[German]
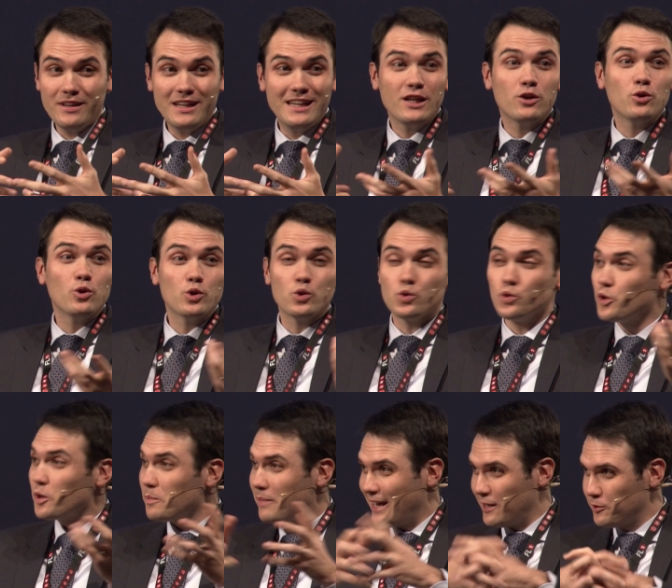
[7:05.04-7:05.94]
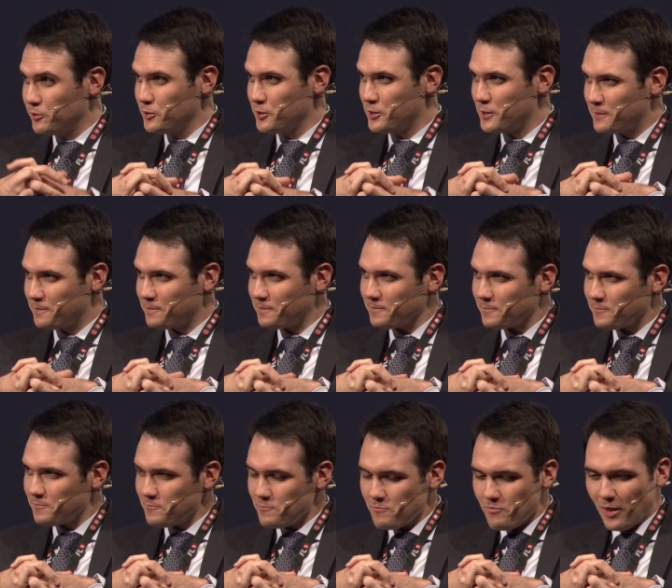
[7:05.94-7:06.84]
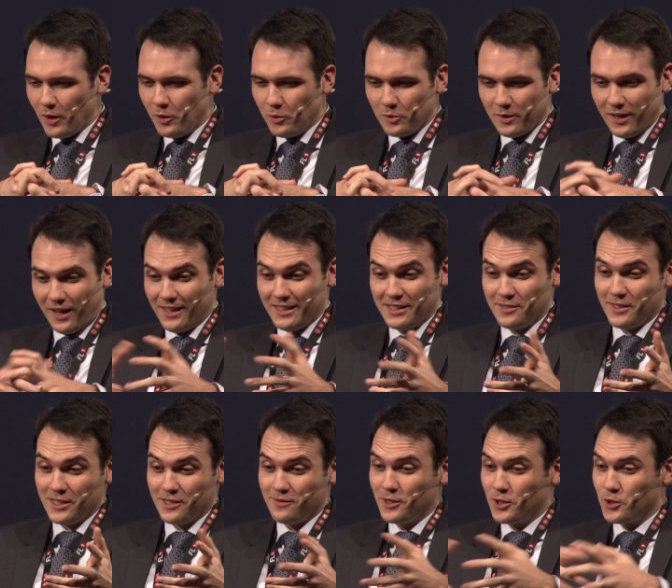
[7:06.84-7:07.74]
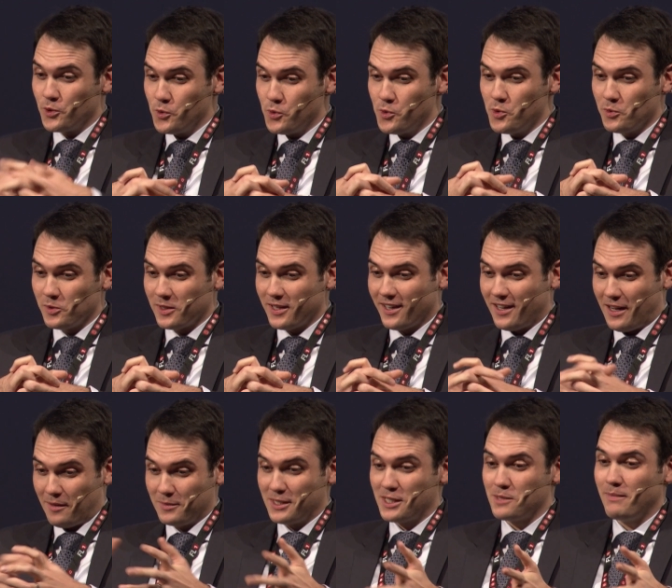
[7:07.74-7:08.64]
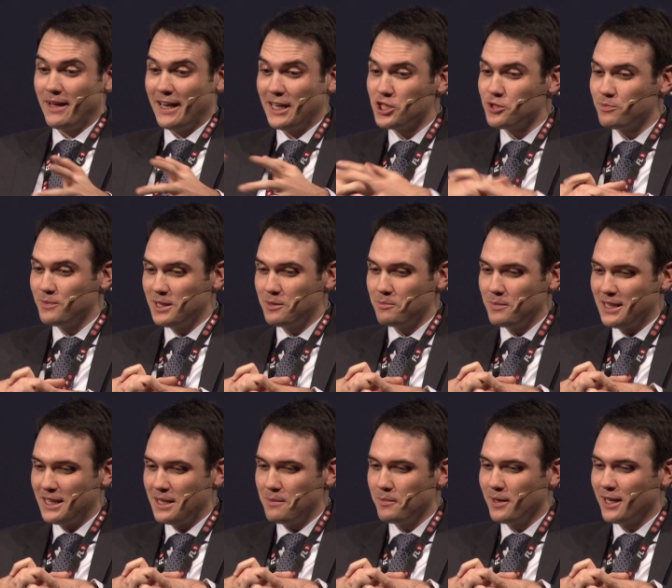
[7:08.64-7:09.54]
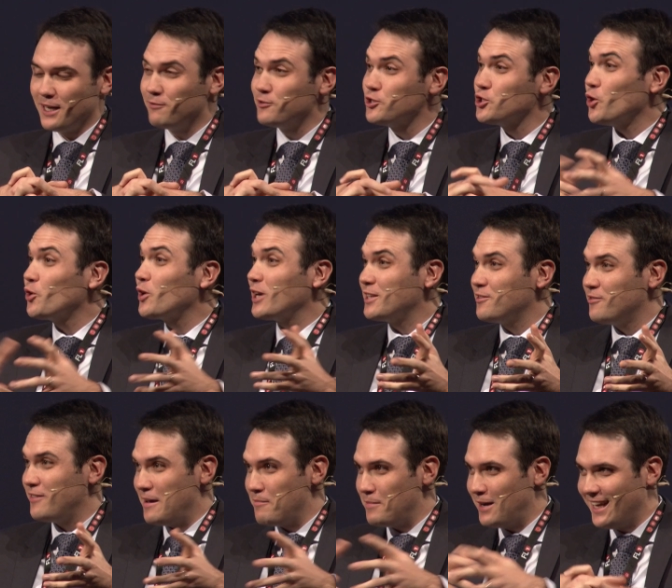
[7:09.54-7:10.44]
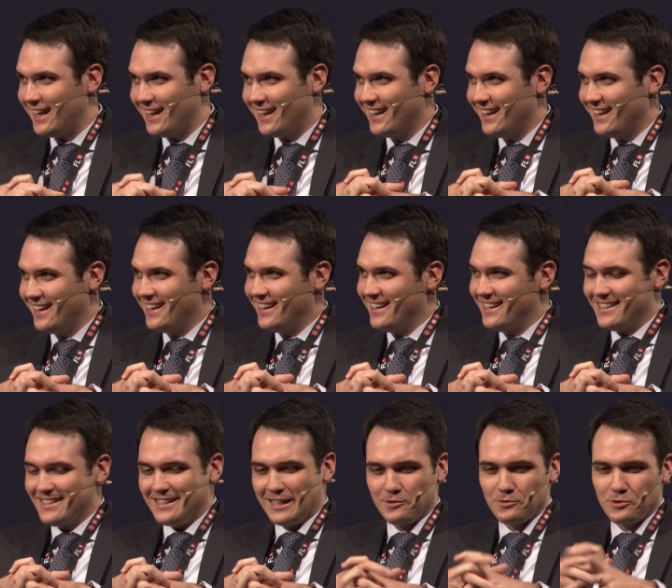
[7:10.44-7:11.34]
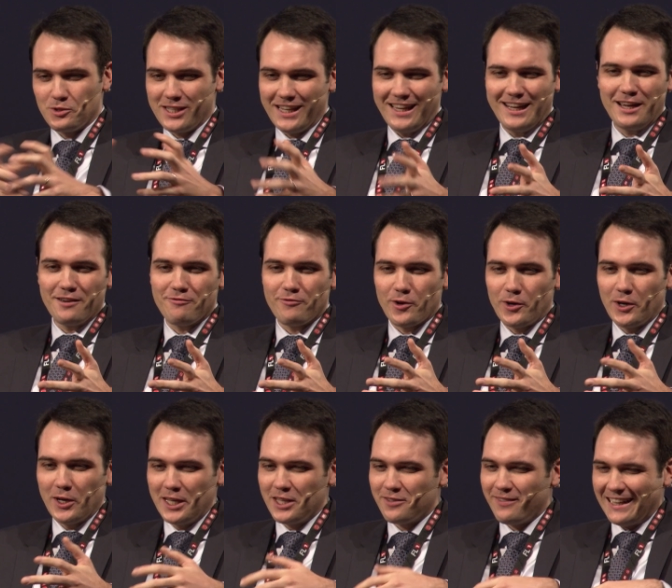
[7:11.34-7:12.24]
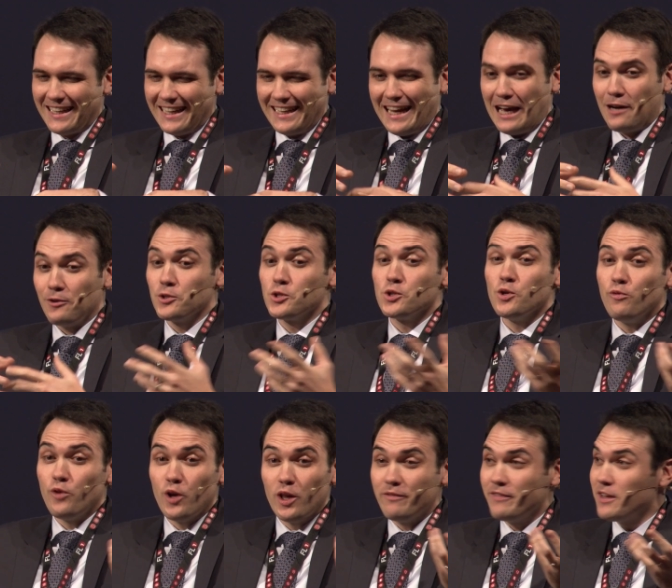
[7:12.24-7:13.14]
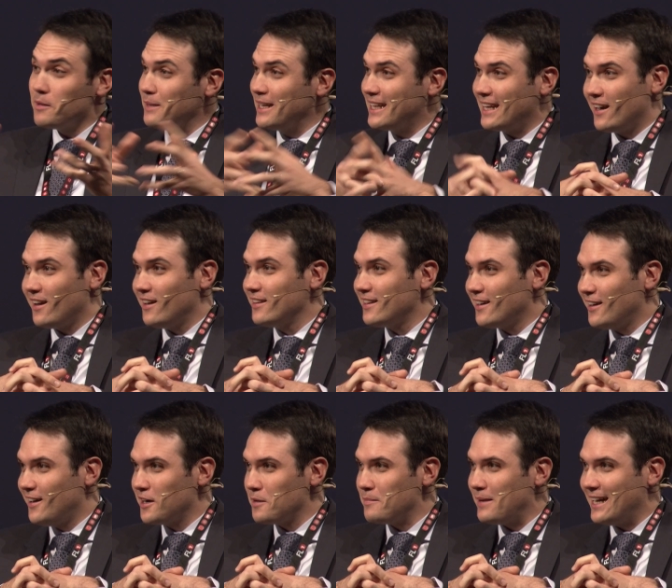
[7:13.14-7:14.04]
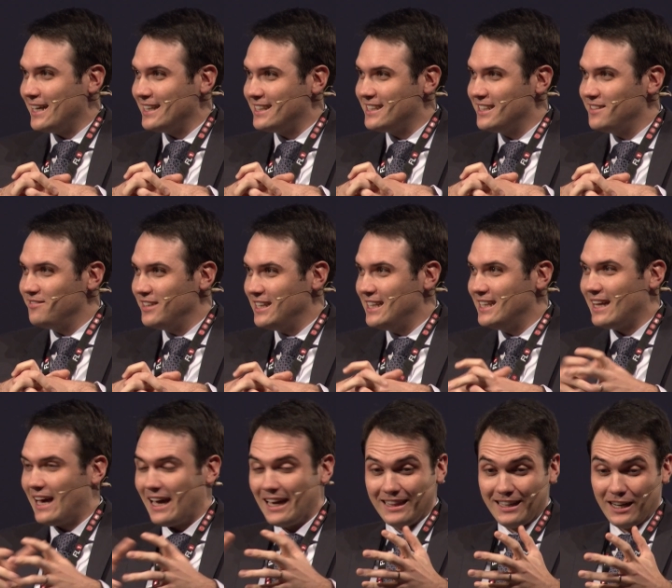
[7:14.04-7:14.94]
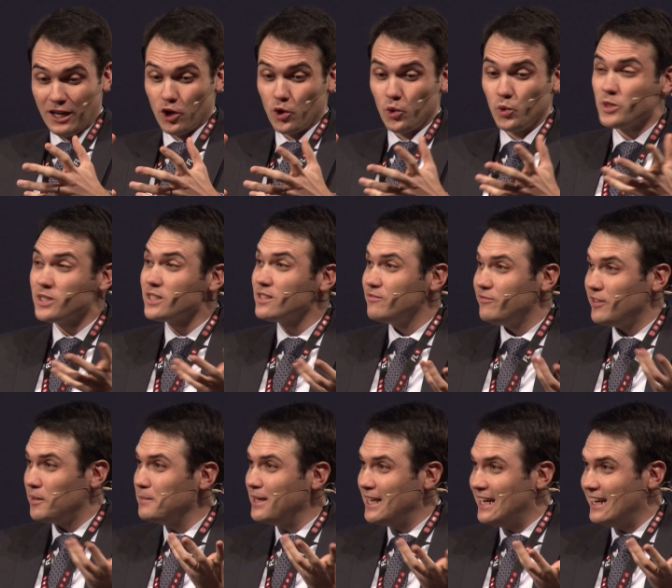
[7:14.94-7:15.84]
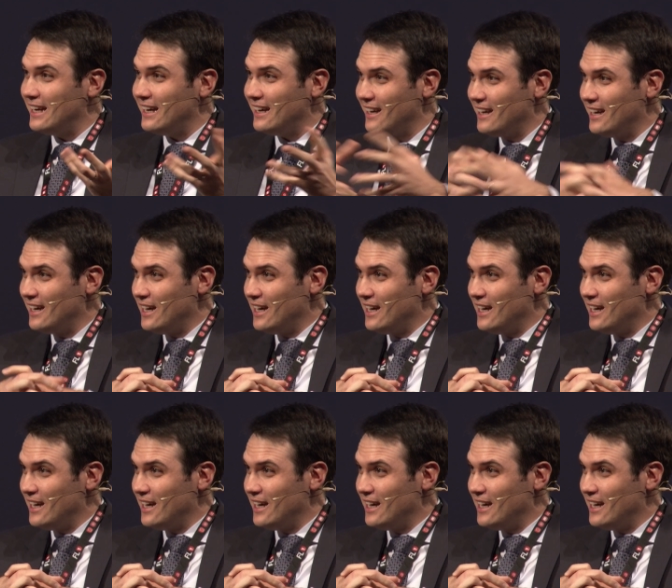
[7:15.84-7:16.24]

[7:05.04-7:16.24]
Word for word: wir die Kultur bei uns und alles, was wir tun. Und da kam das Management mit dem Begriff Chocolate Family. Es hat uns sehr gefreut, weil genauso wollen wir miteinander arbeiten wie in einer großen Familie,